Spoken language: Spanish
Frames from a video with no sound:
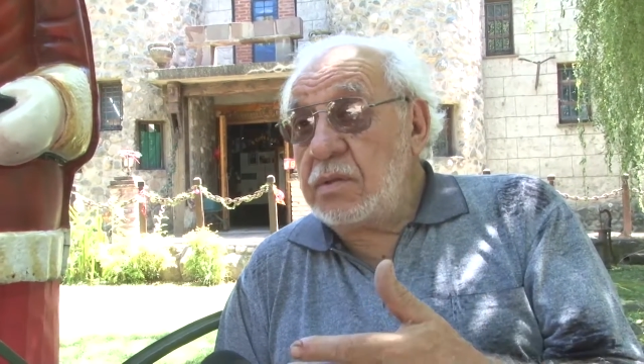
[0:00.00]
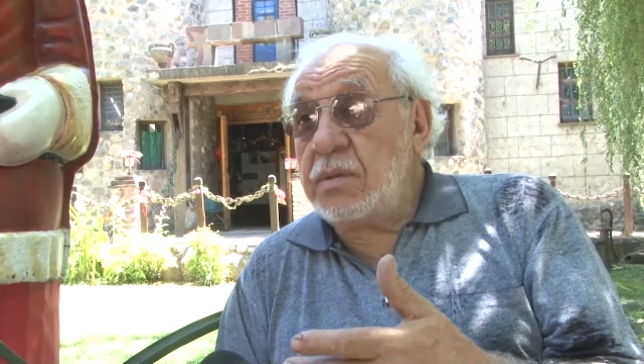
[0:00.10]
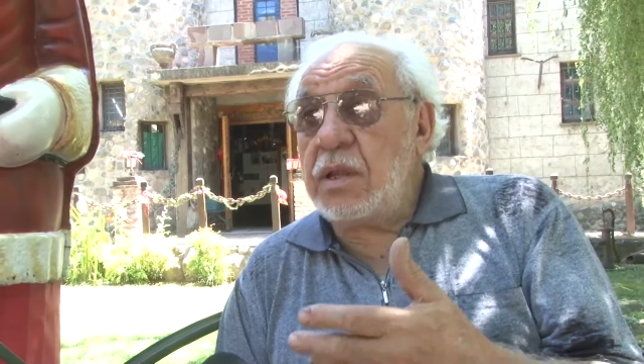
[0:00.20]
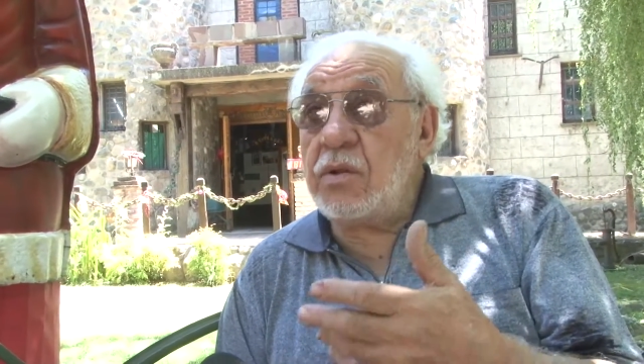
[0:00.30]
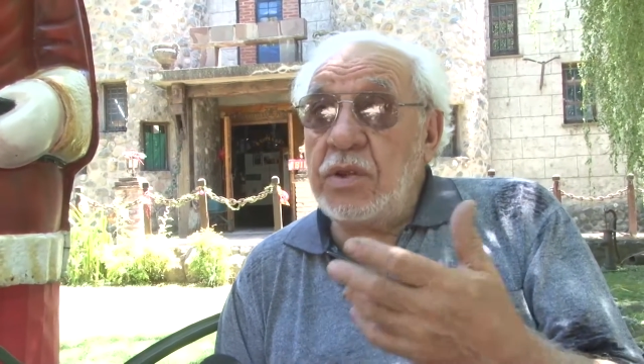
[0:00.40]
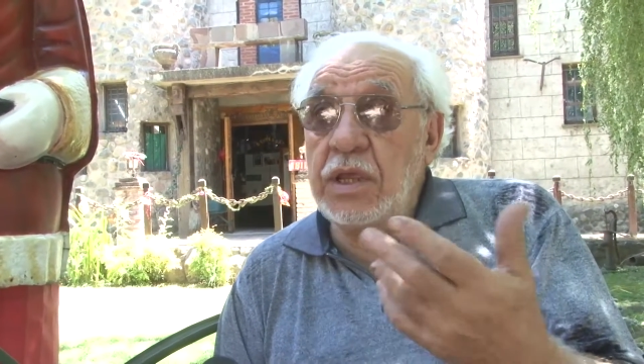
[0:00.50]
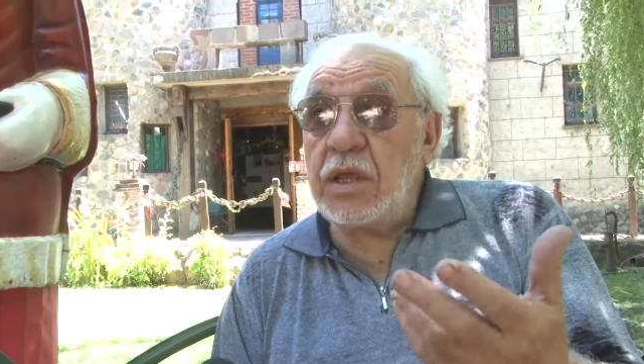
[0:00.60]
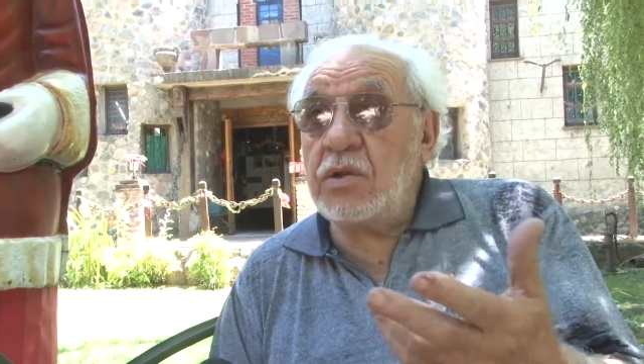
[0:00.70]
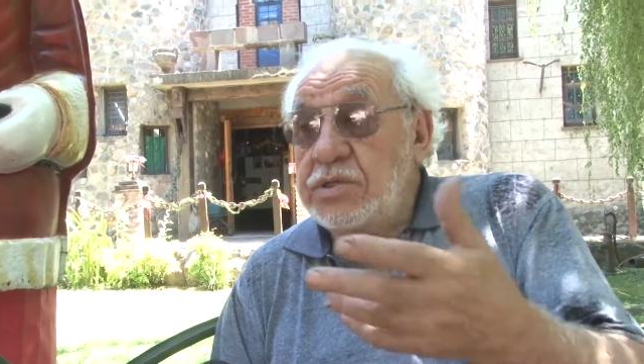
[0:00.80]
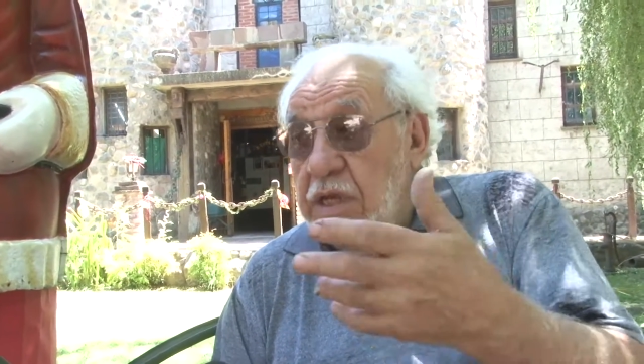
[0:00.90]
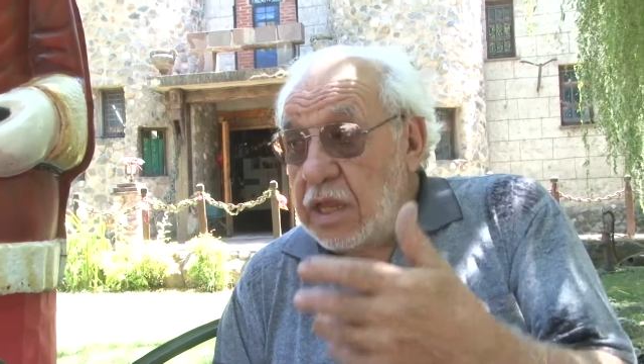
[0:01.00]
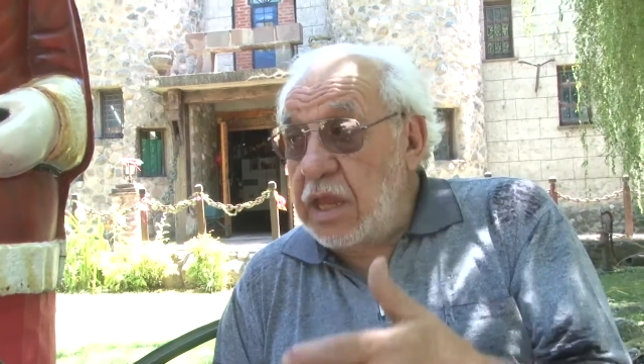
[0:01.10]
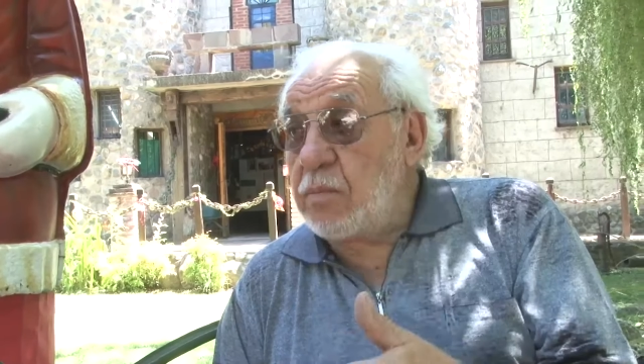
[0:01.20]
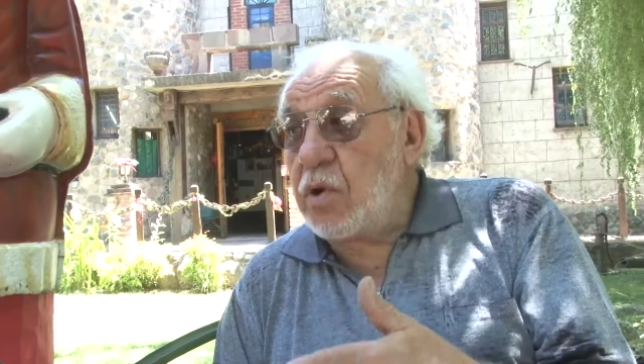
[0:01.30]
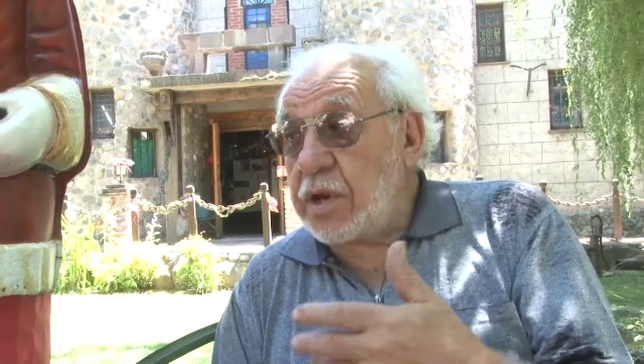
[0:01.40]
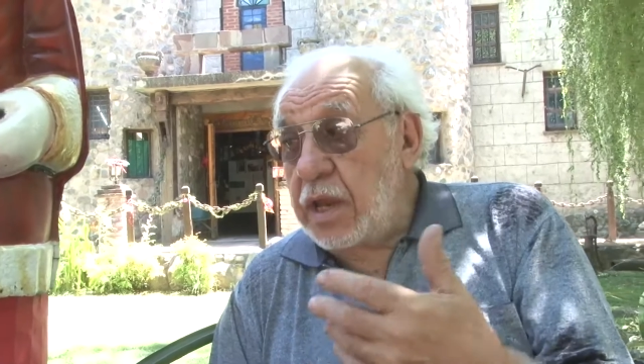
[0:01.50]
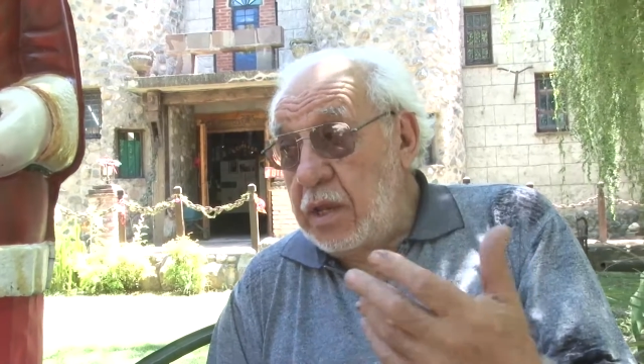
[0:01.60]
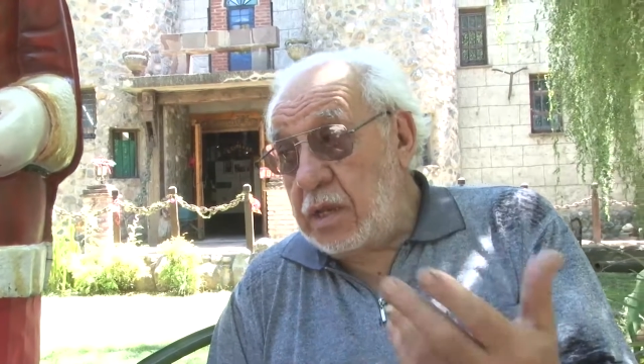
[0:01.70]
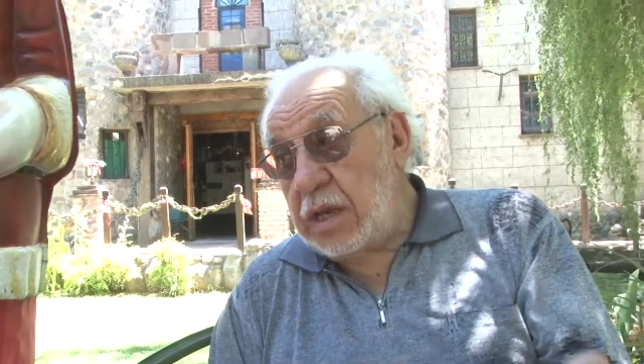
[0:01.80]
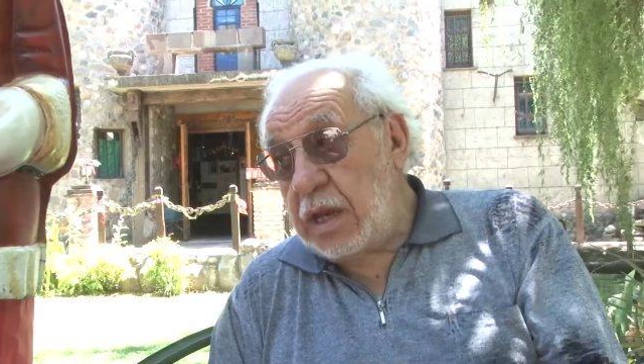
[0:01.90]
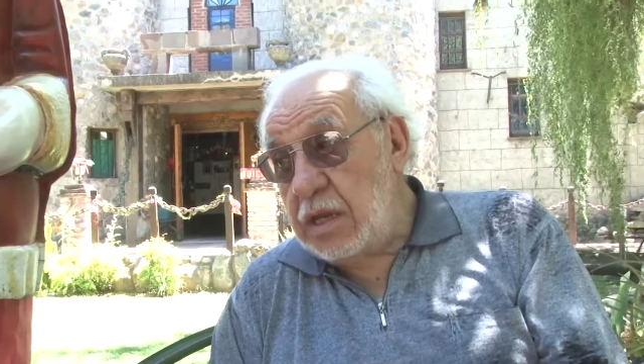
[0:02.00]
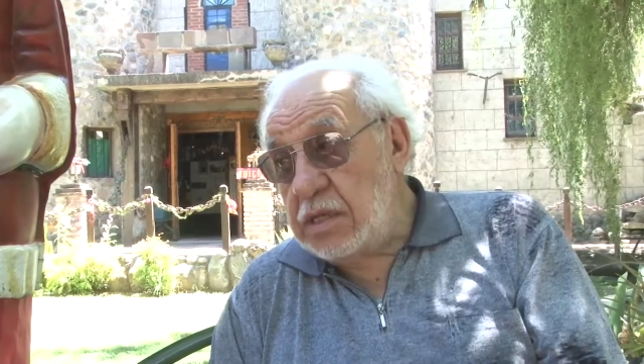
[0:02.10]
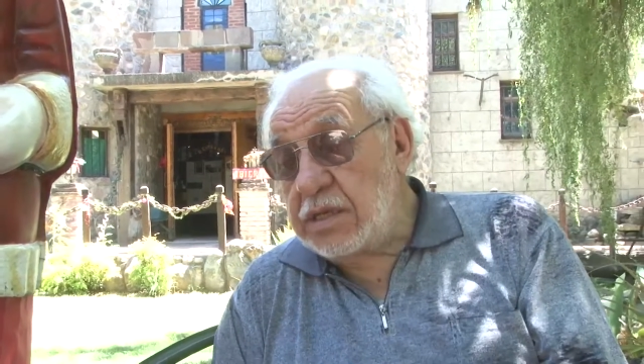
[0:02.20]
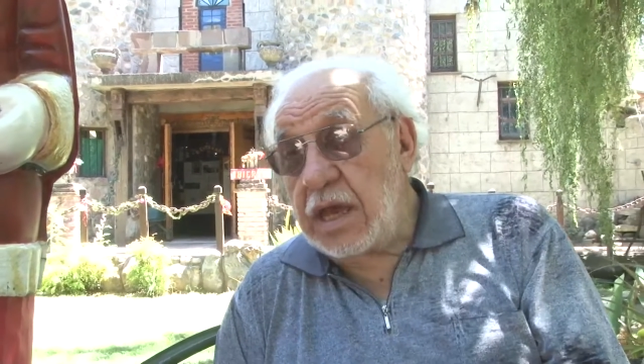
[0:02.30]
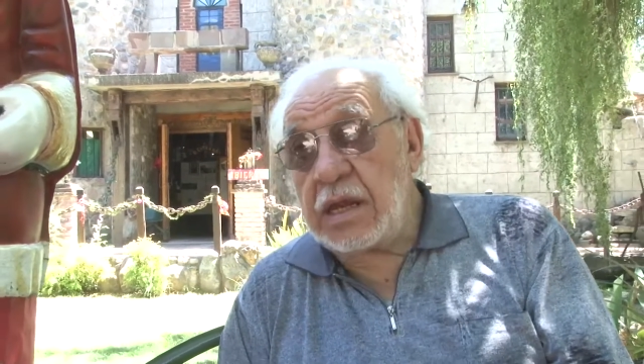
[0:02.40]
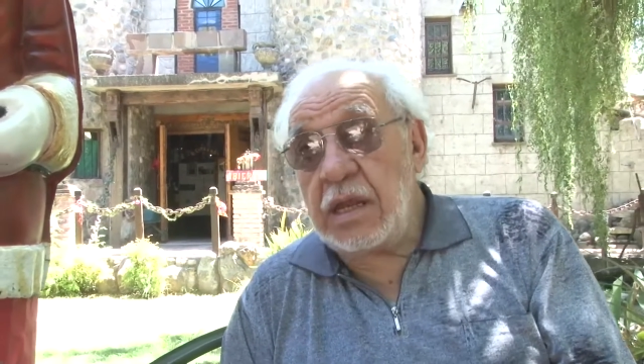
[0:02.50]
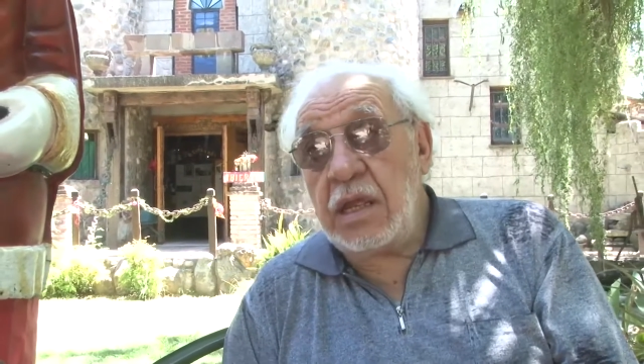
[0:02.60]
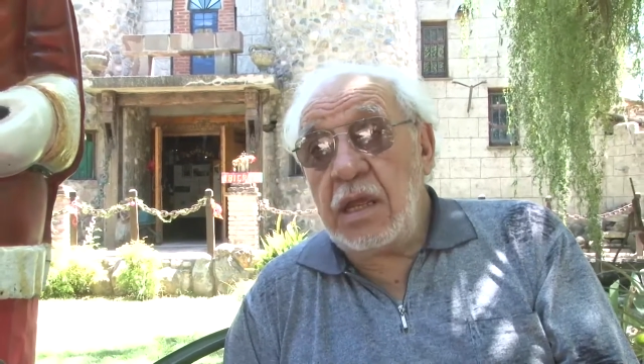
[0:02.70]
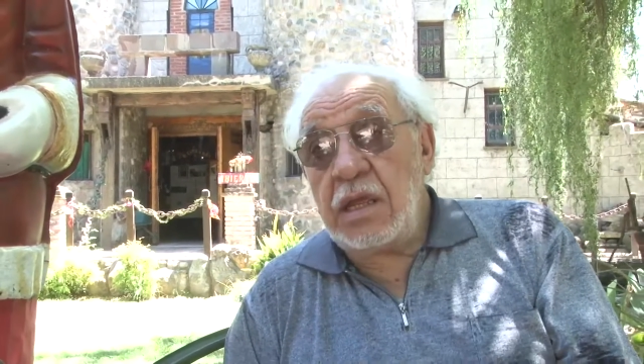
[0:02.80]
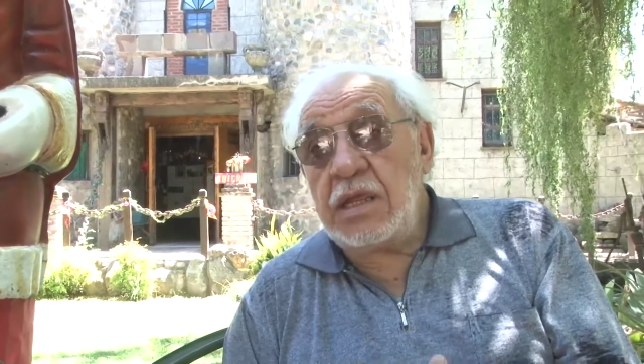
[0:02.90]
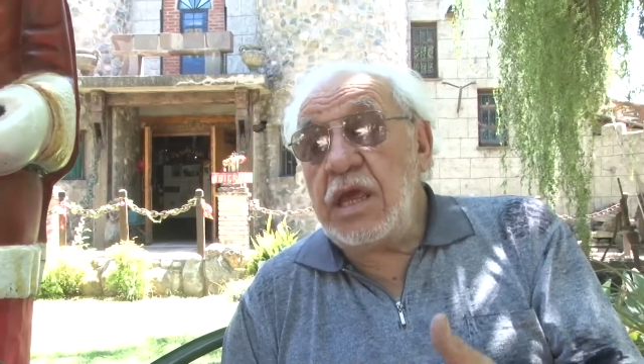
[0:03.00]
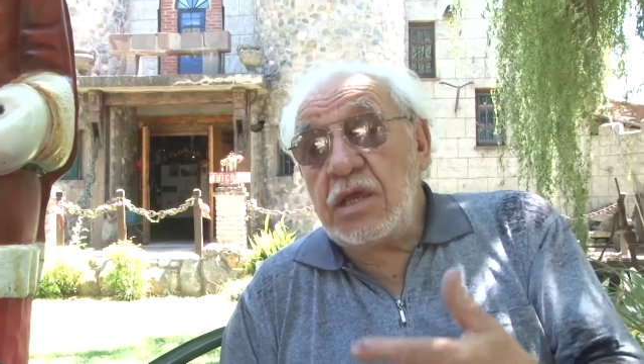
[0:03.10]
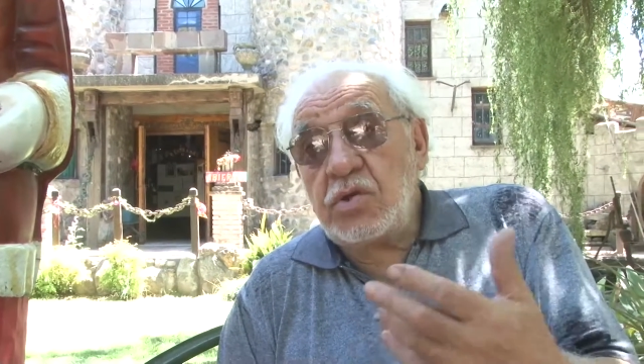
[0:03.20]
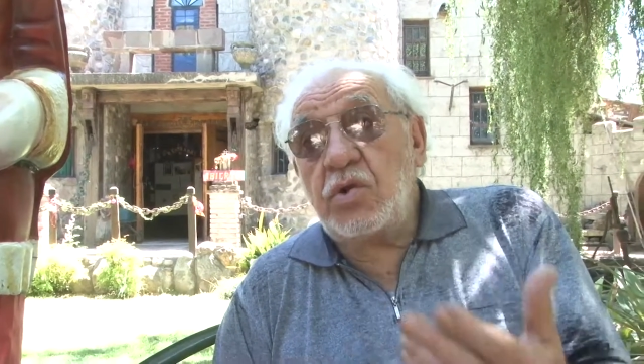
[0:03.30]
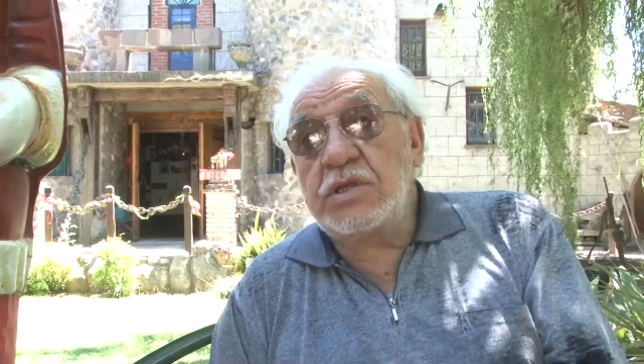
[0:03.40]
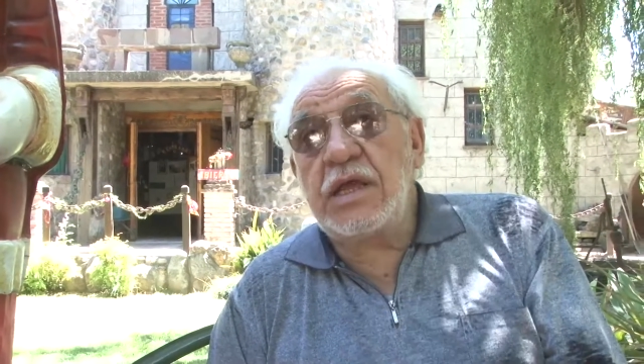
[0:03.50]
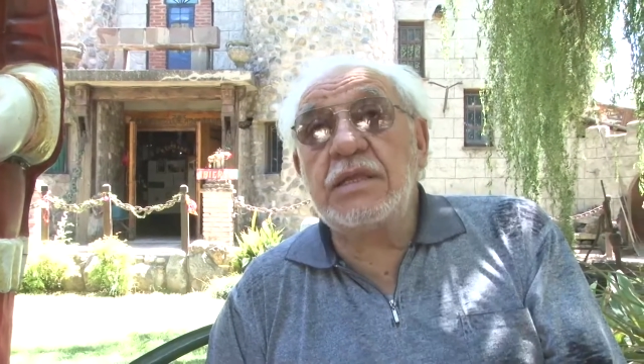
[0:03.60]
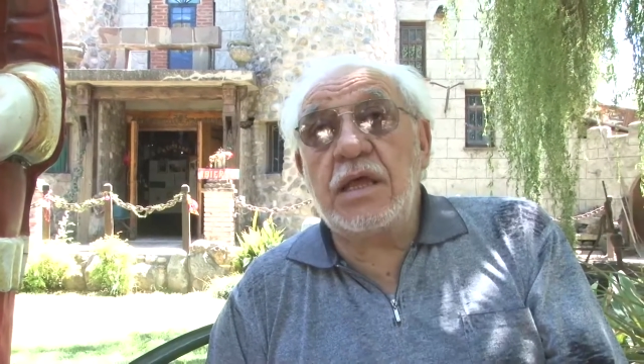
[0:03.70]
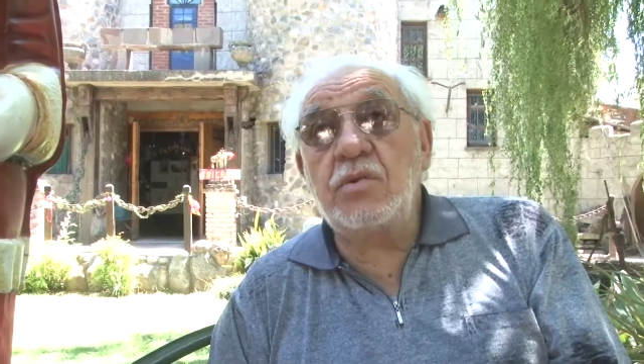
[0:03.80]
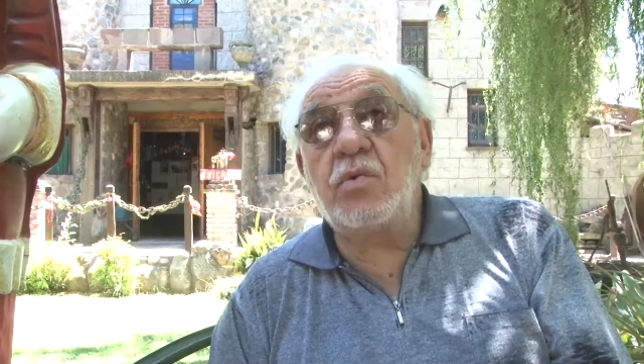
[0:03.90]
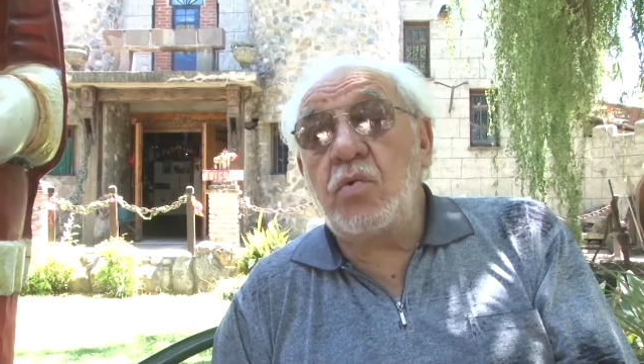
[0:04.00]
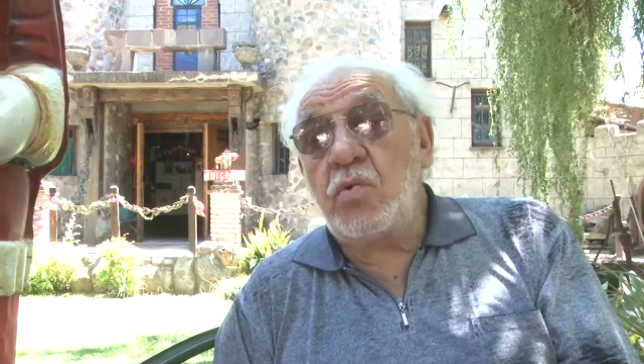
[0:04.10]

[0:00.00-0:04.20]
nos dijeron si queríamos reiniciar. Y ellos nos están dando